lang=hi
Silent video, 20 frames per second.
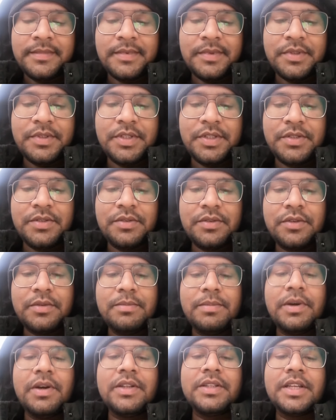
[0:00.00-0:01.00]
तो चीज़ों को
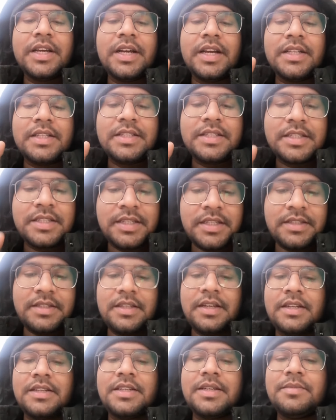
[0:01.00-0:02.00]
बहुत अच्छे
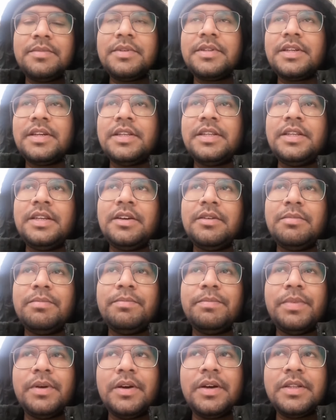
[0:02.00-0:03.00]
से अटैम्प्ट करिए और
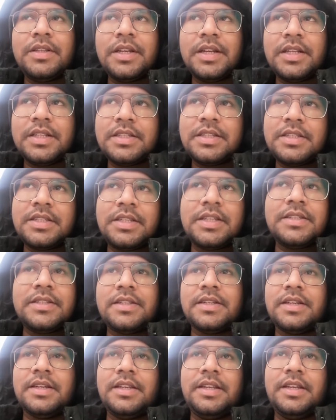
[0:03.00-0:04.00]
बहुत अच्छे
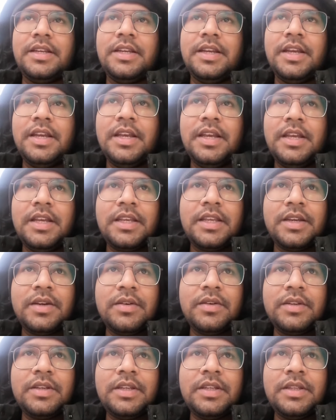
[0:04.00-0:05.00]
से करिए
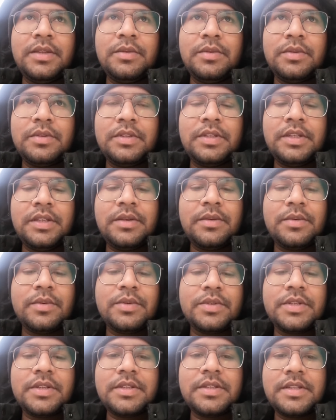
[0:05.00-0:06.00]
क्योंकि दो तीन
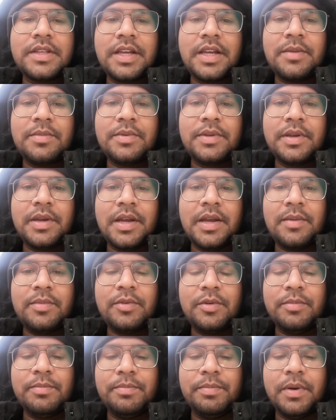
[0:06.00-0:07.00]
क्वेश्चंस आपके
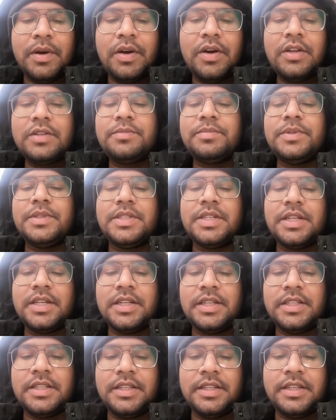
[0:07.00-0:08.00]
आपको बहुत पीछे
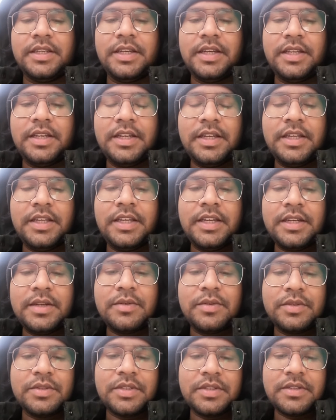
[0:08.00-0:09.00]
कर देंगे है ना एक
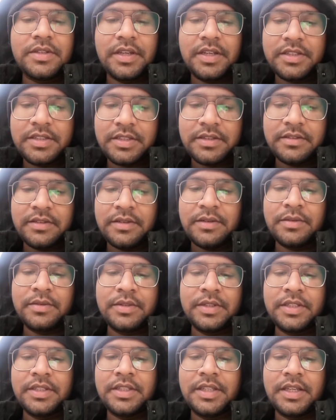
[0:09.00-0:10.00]
क्वेश्चन सिलेक्शन से
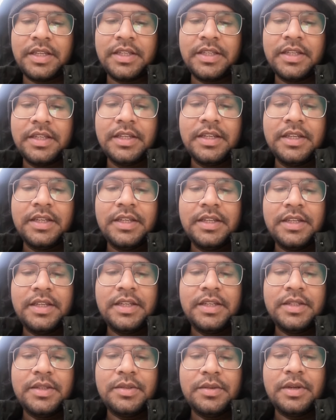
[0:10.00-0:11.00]
रोक देता है
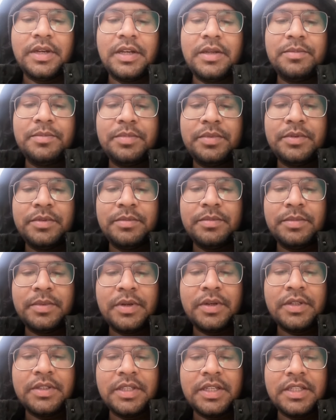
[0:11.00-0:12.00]
तो आप
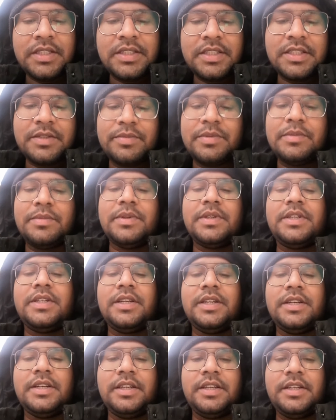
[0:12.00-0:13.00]
बहुत अच्छे से पेपर
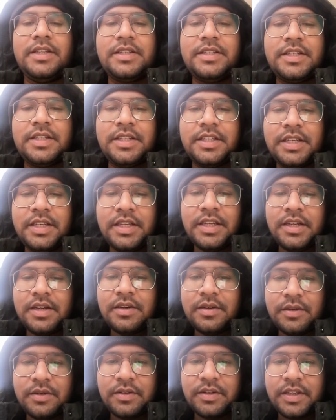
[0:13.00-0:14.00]
किया करिए ठीक है ना
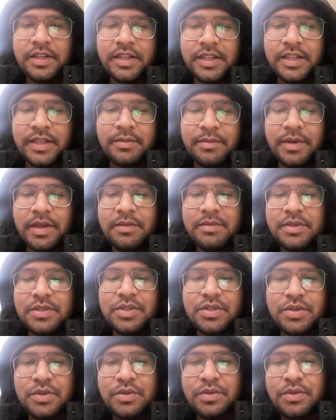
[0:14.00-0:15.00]
ओके बाय
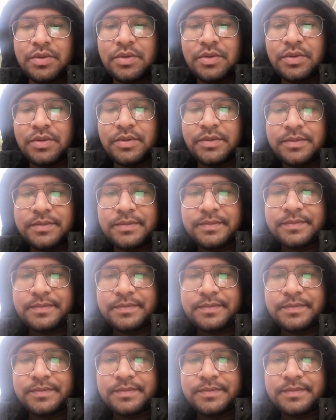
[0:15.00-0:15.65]
बच्चों